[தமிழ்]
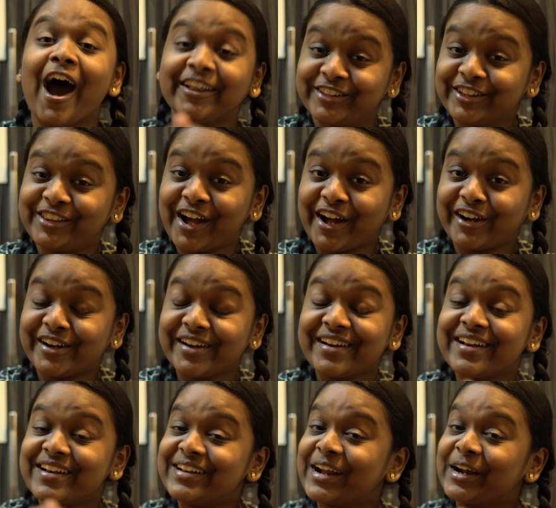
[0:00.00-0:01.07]
அதுதான்
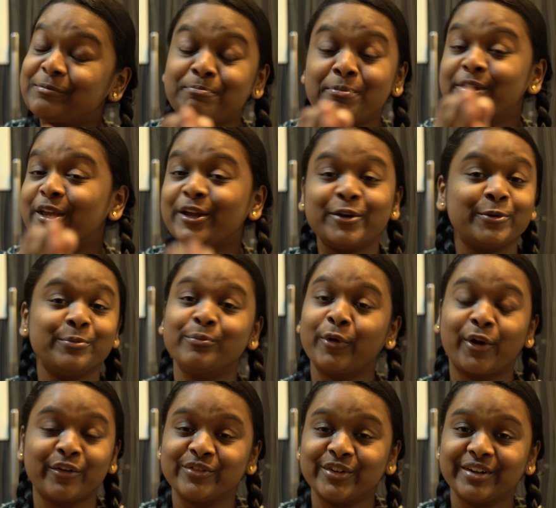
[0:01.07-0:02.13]
நட்பு என்னும்
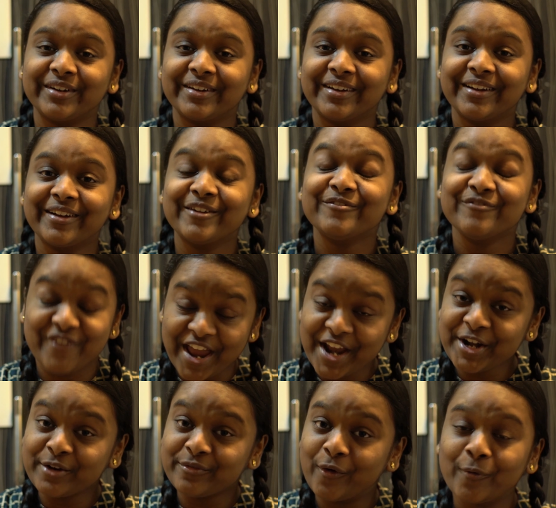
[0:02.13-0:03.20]
உறவு
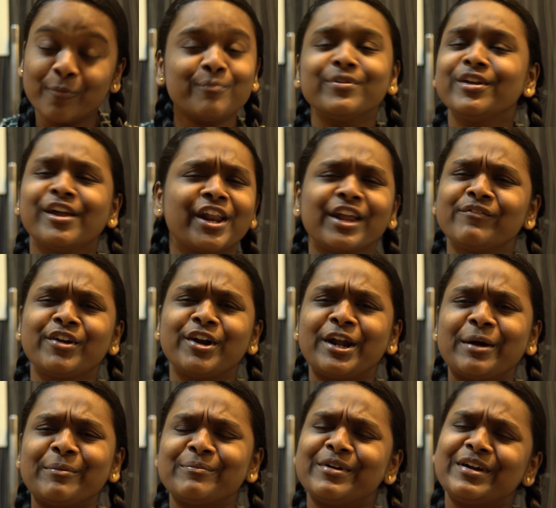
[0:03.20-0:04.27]
வேண்டுவோம்
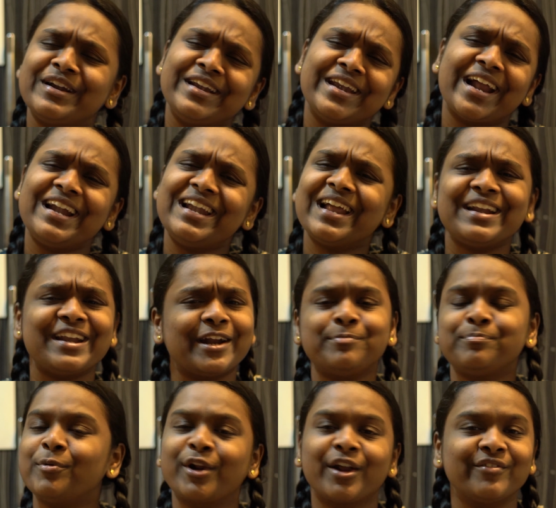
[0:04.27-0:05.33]
இறைவனிடம் நல்ல
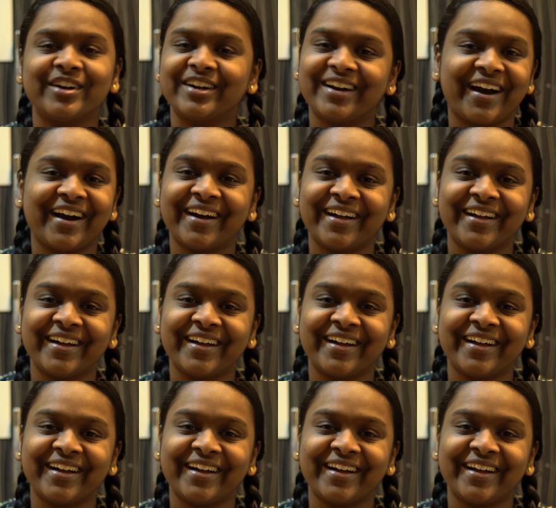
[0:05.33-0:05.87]
நட்புறவுக்காக